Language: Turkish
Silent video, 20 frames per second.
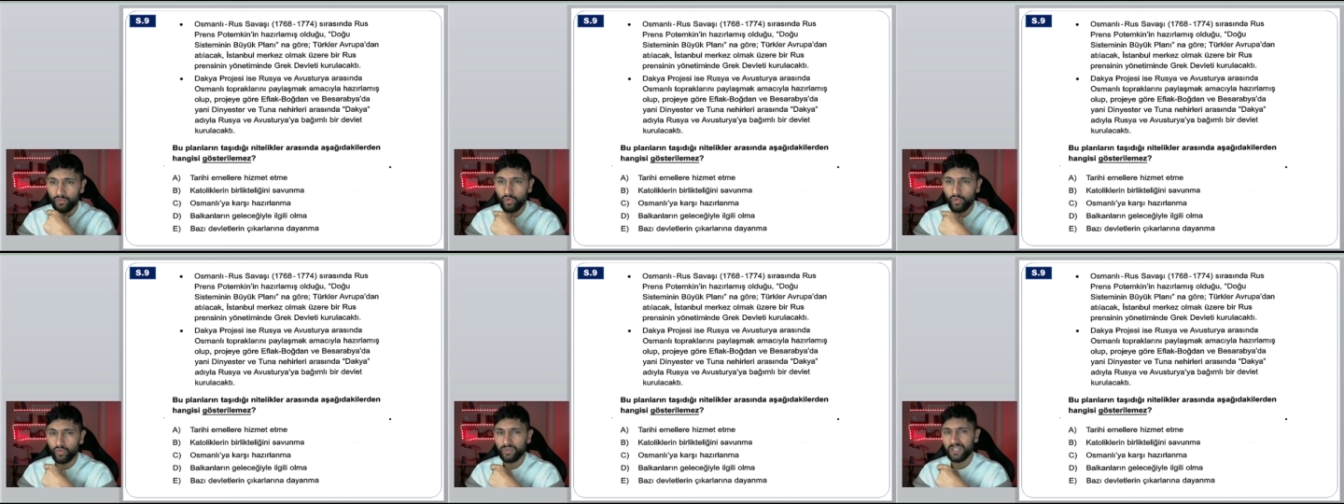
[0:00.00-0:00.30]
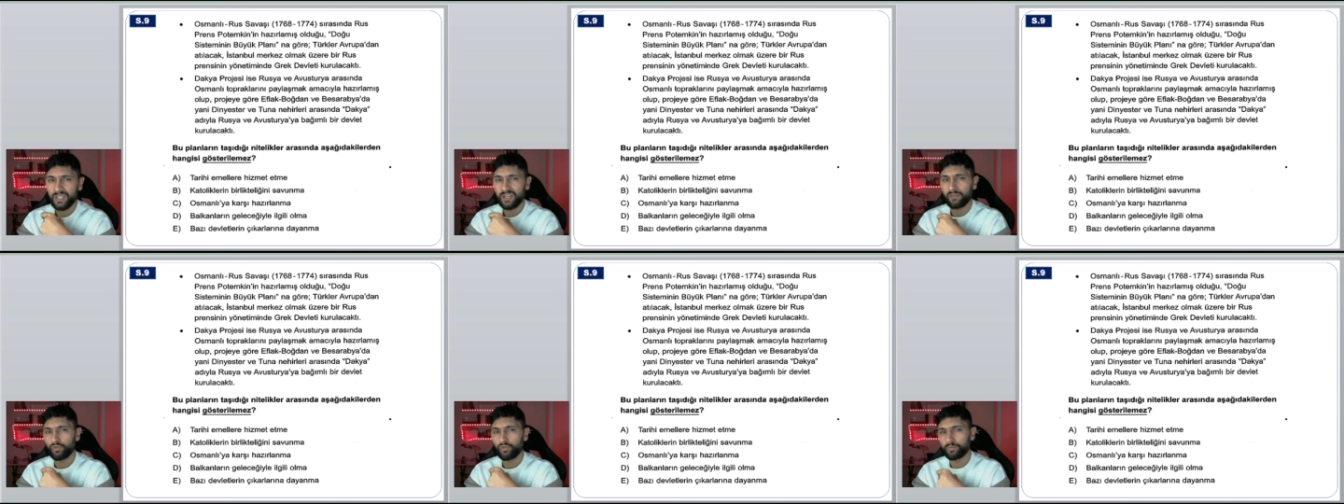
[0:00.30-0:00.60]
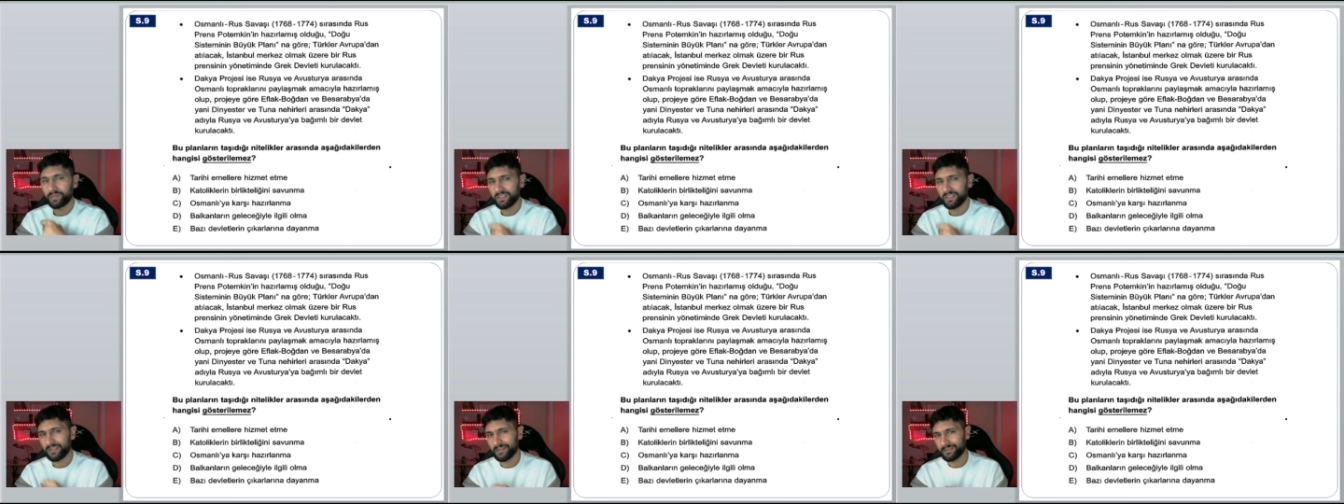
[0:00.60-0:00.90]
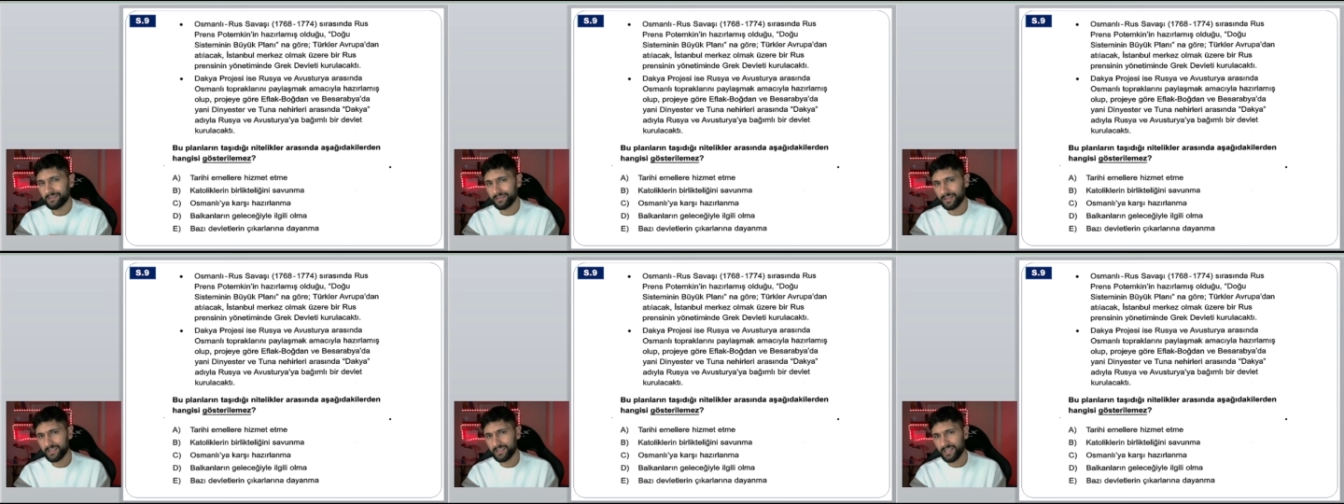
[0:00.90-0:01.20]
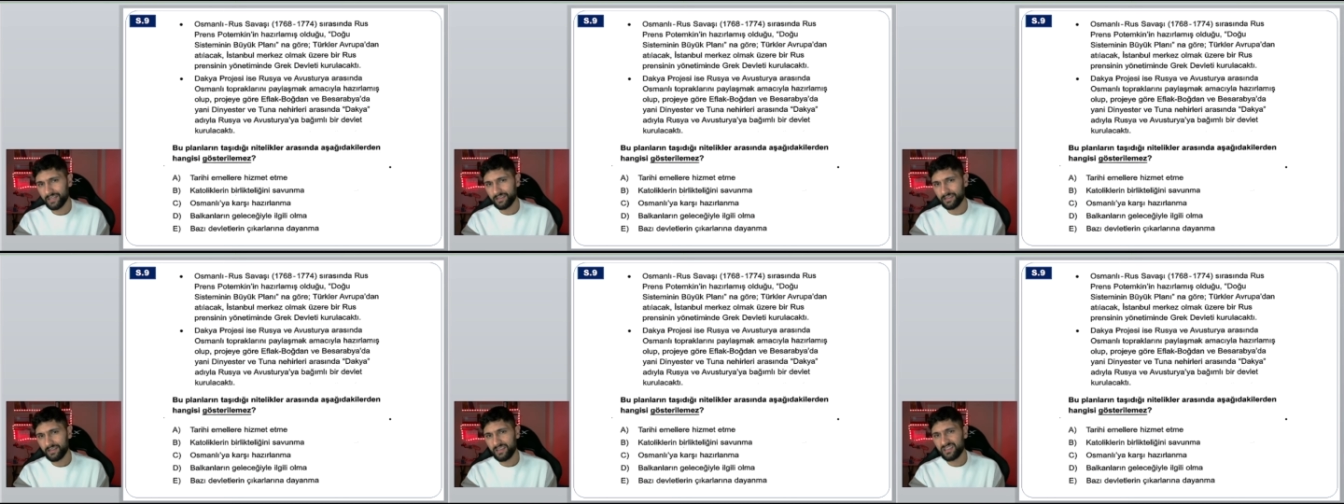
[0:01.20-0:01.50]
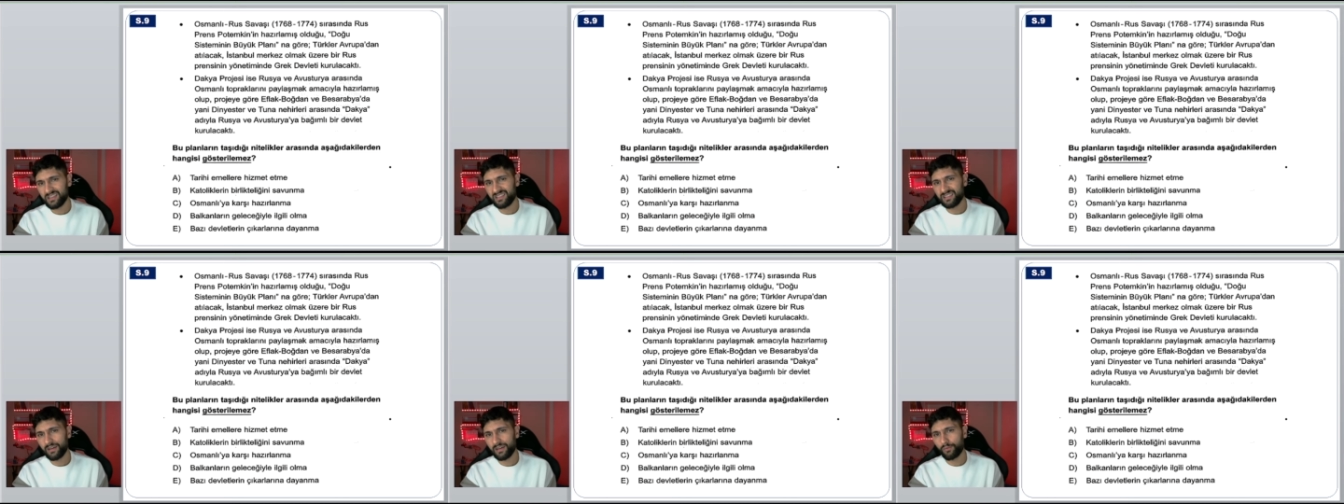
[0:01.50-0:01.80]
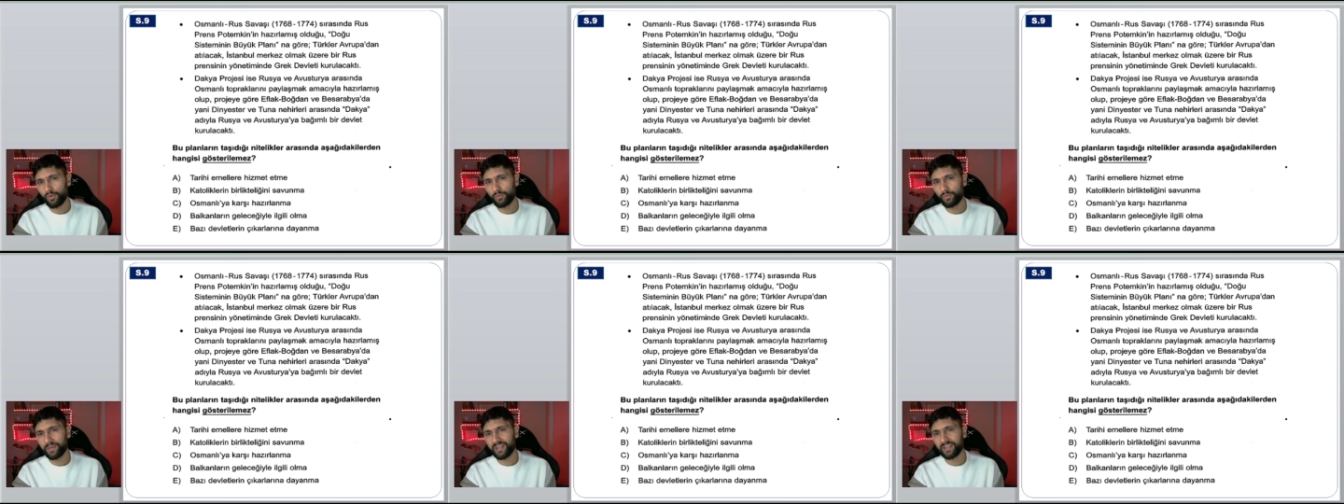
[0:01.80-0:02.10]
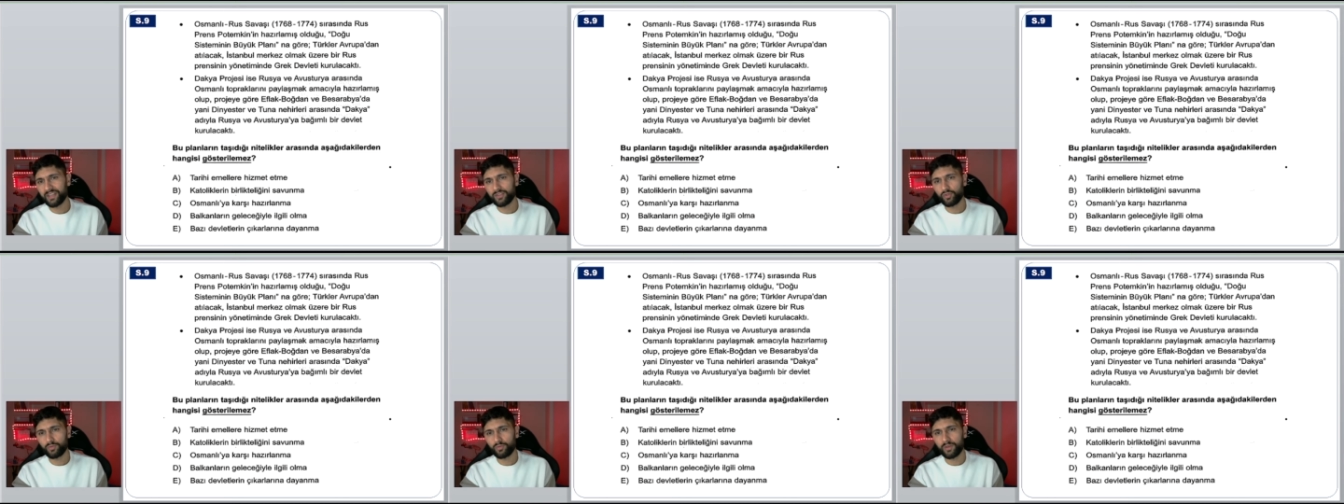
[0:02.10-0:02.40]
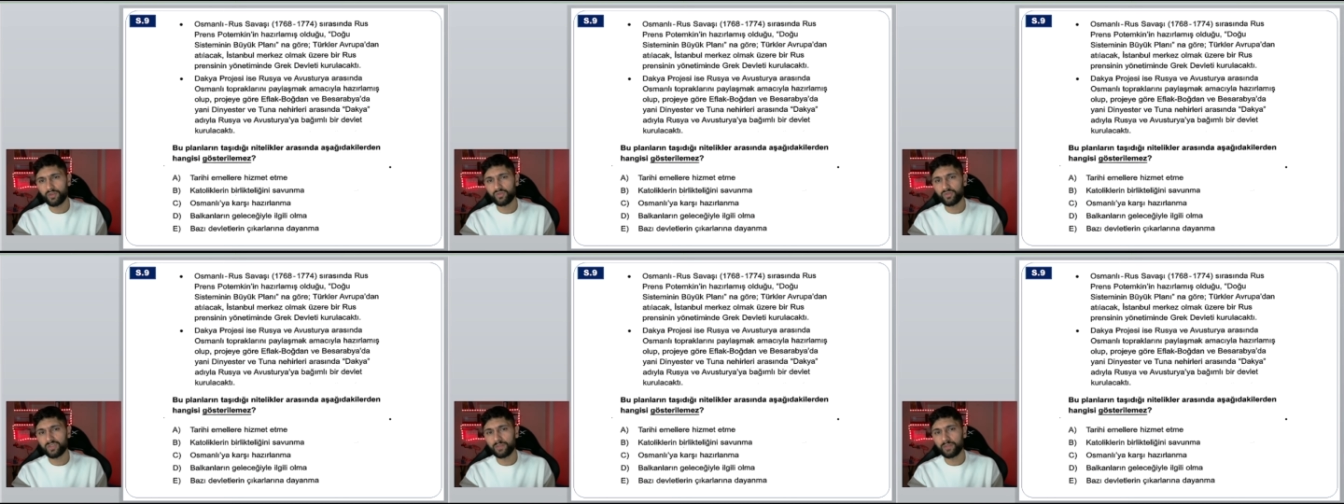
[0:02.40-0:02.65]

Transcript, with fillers: Türkler Avrupa'dan atılacak. İstanbul merkez olmak